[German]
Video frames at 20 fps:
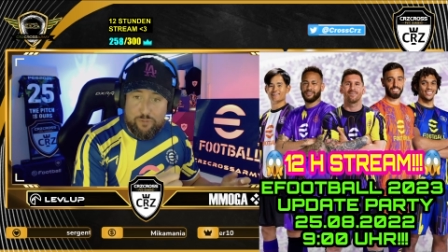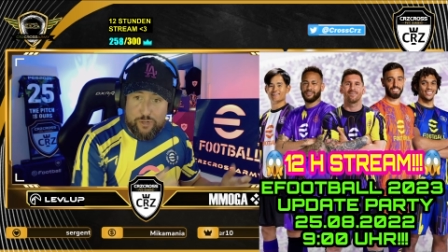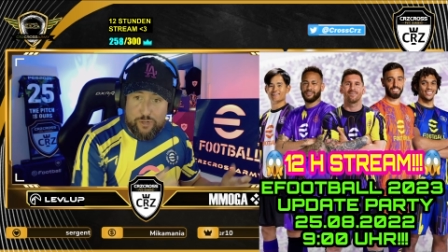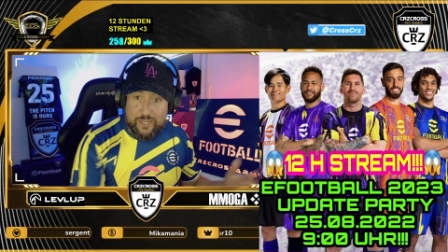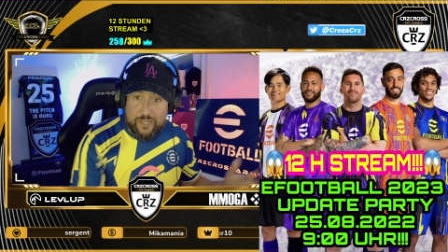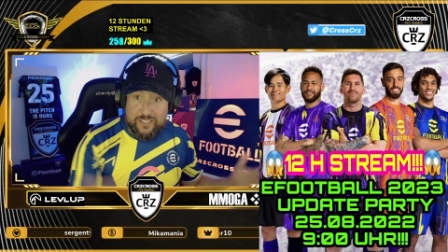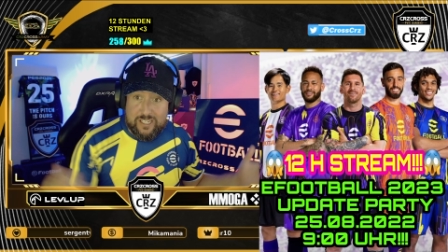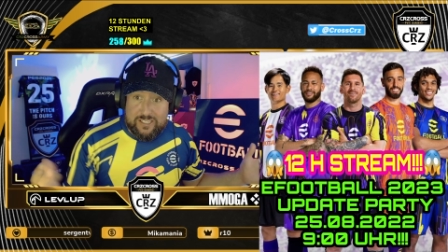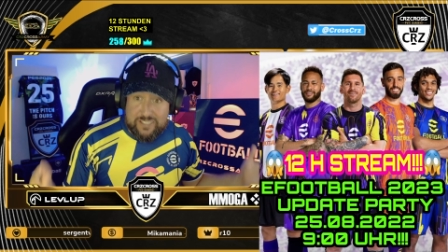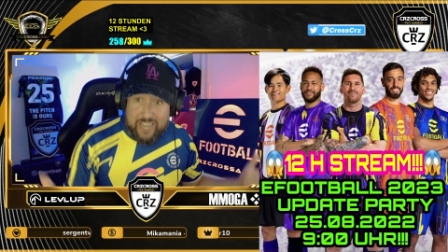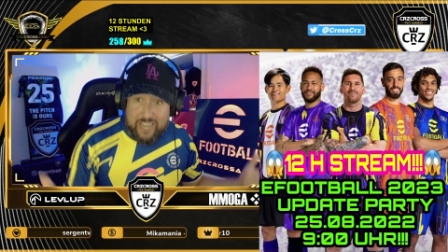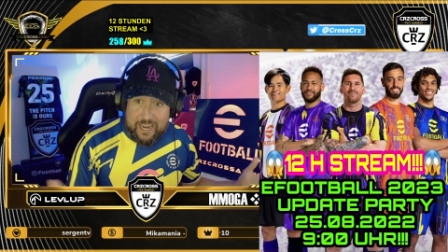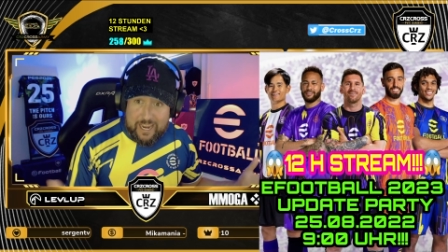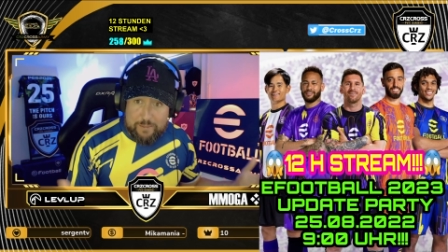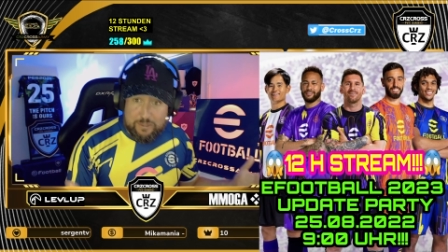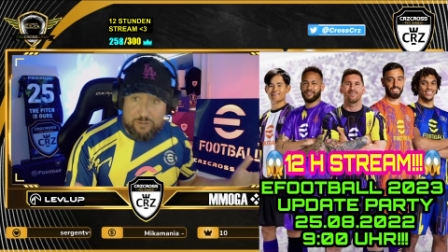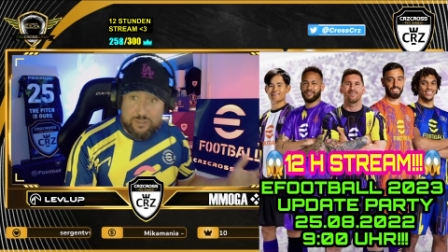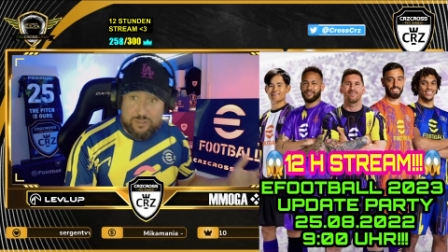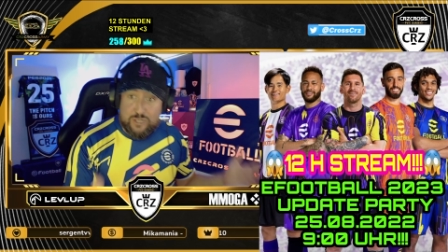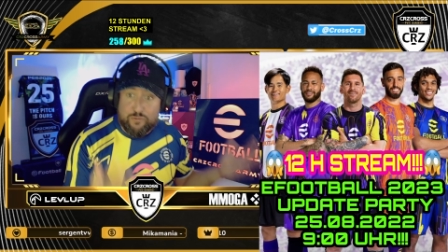von
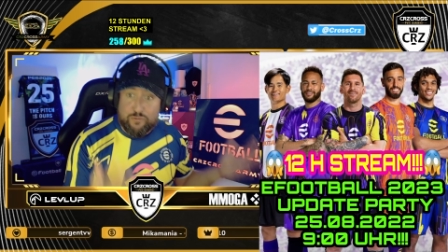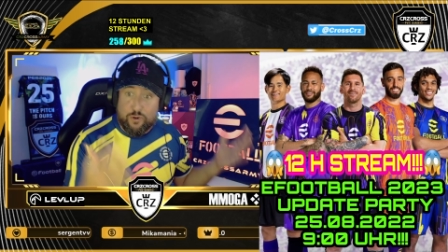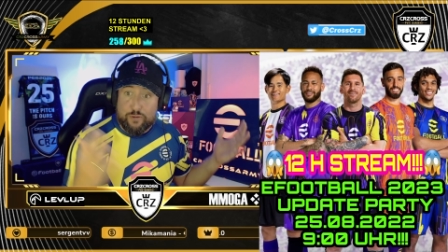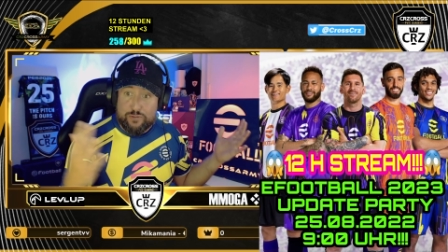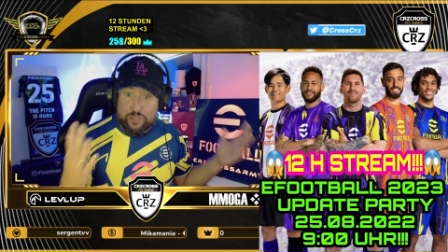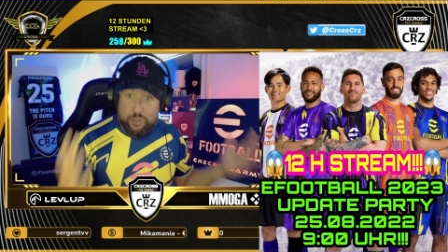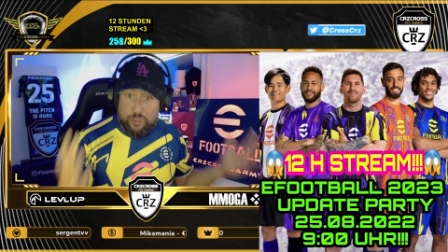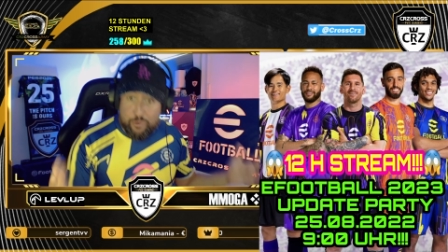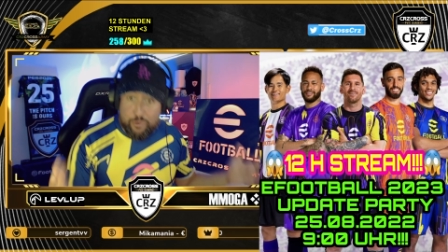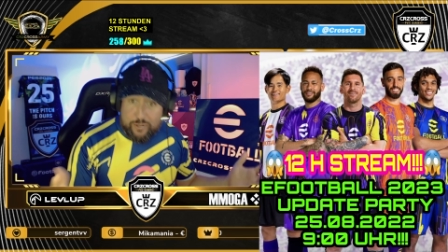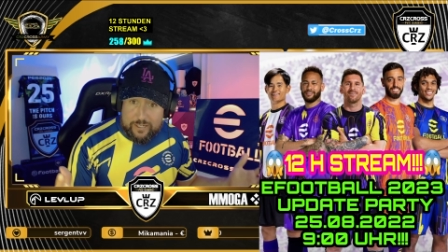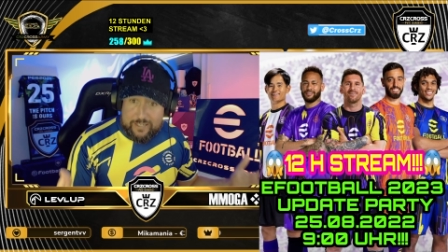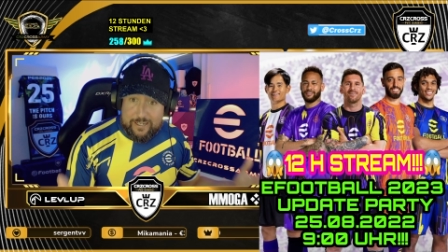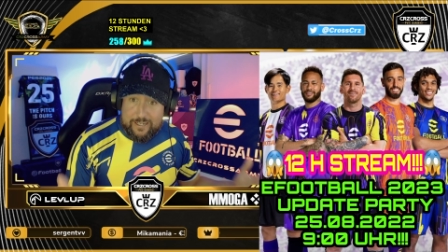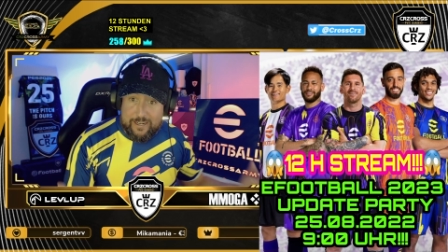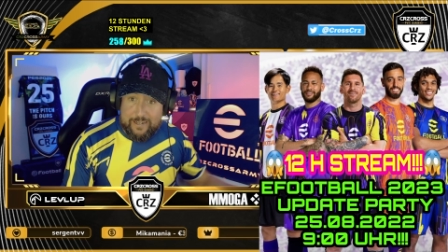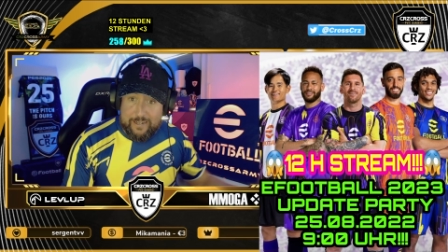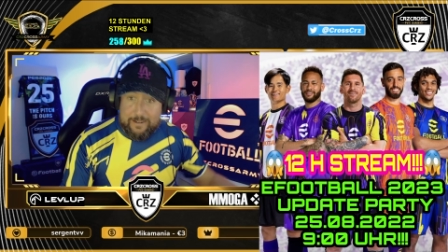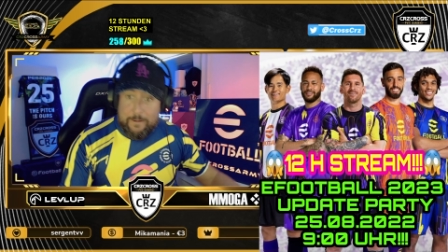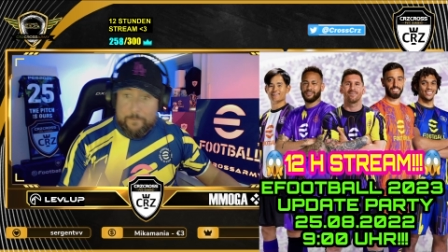Entertainment und zwölf Stunden
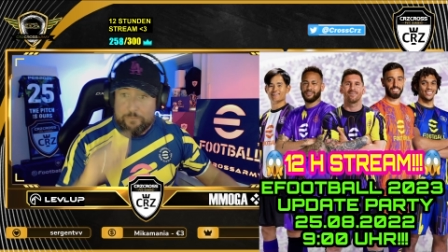lang.